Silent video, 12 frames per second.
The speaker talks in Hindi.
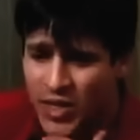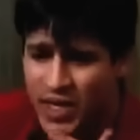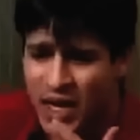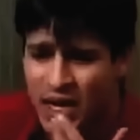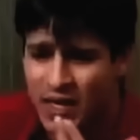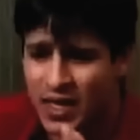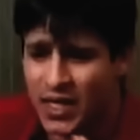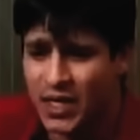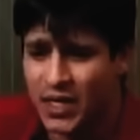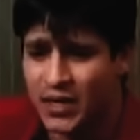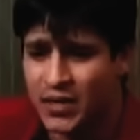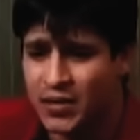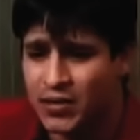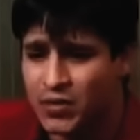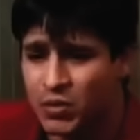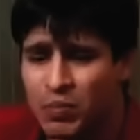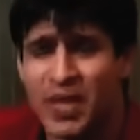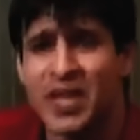उन्हें कहा कि
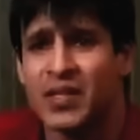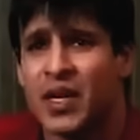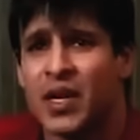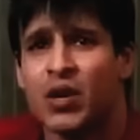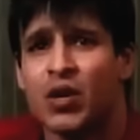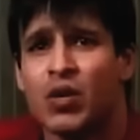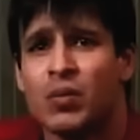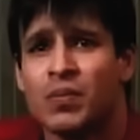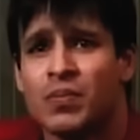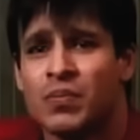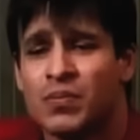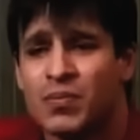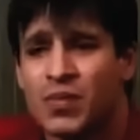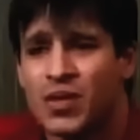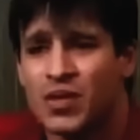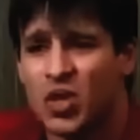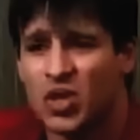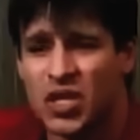तुम मेरी तरह हो
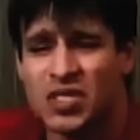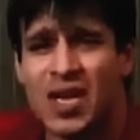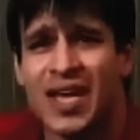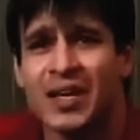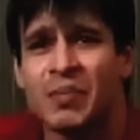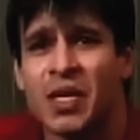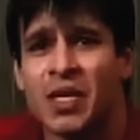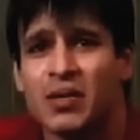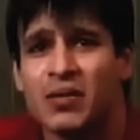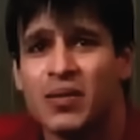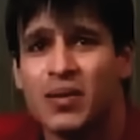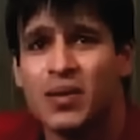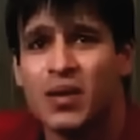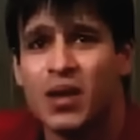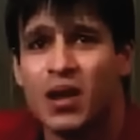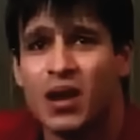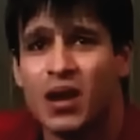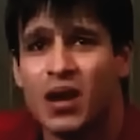यू जस्ट लाइक मी
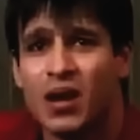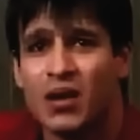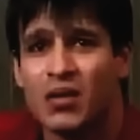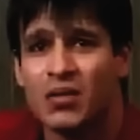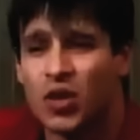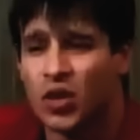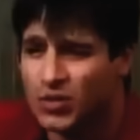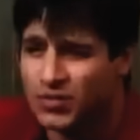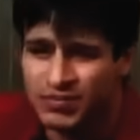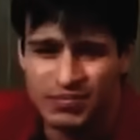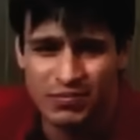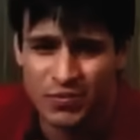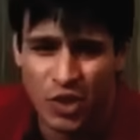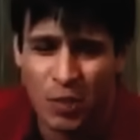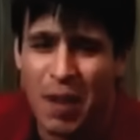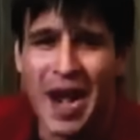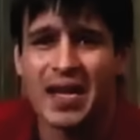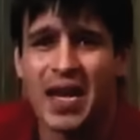यूर
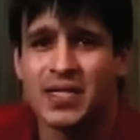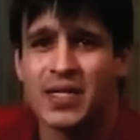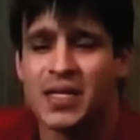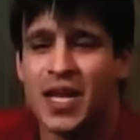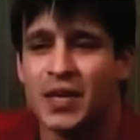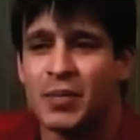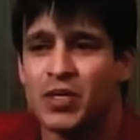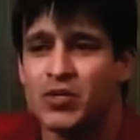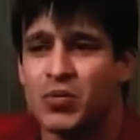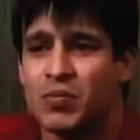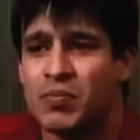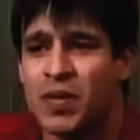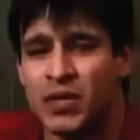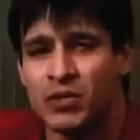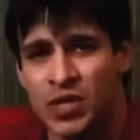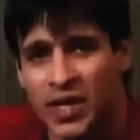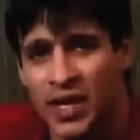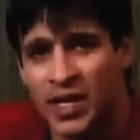यूर अ बैड गाय जस्ट लाइक मी सो
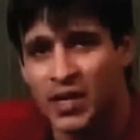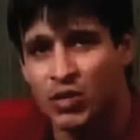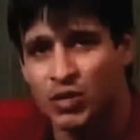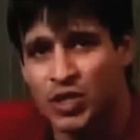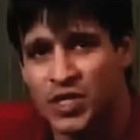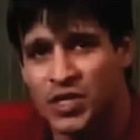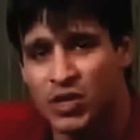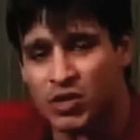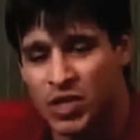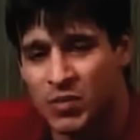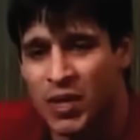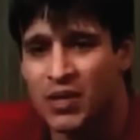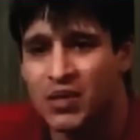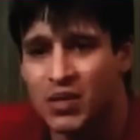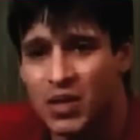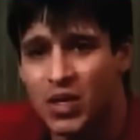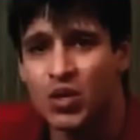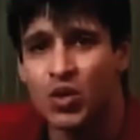मैंने उनसे कहने की कोशिश की देखो सलमान
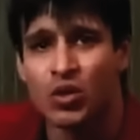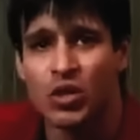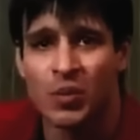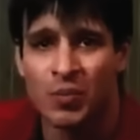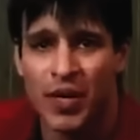डोंट